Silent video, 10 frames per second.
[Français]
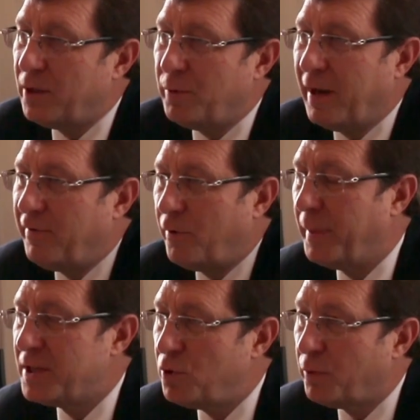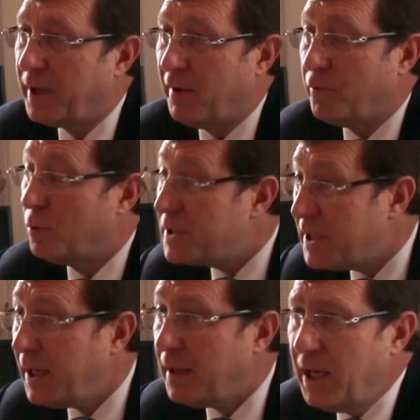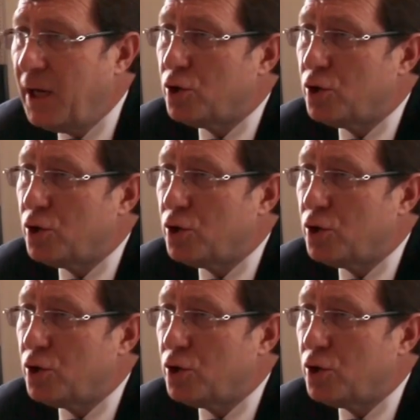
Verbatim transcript: est une information qui est faussée.